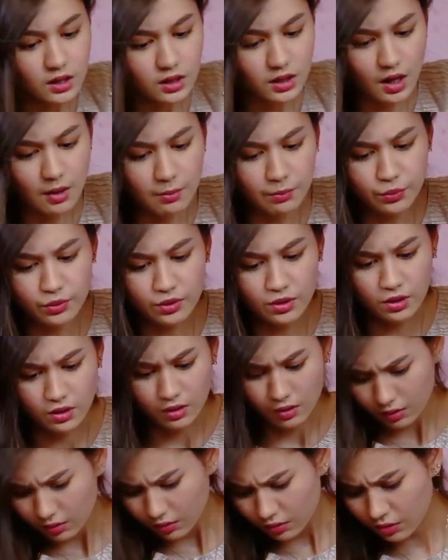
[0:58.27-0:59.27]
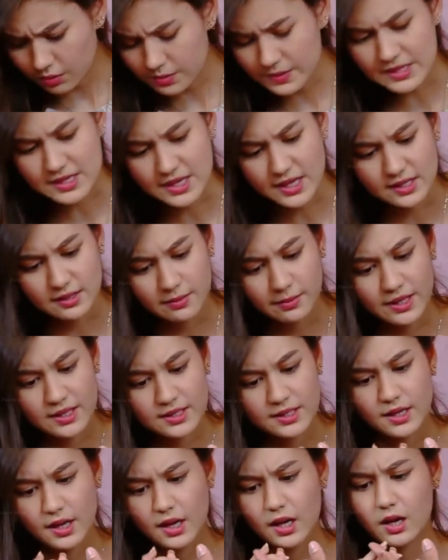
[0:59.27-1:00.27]
kisah cinta anak tiri dan cinta
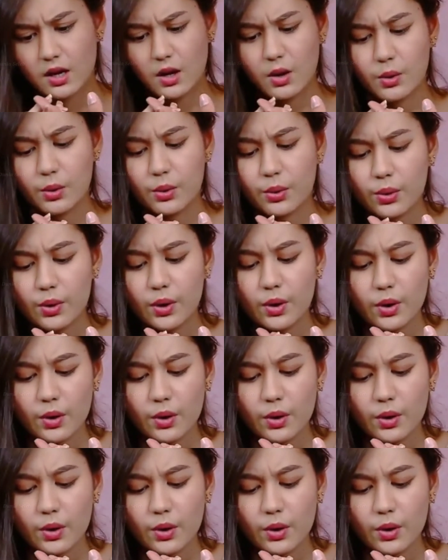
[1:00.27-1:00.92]
tapi benci